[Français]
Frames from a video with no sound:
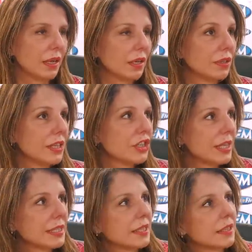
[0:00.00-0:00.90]
ah,
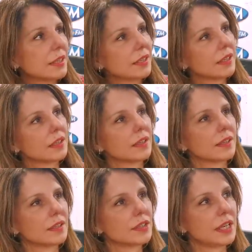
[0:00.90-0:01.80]
déjà, c'est
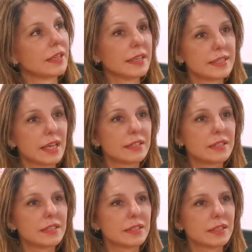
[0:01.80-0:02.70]
c'est un
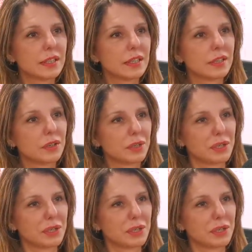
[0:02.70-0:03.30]
exercice et euh,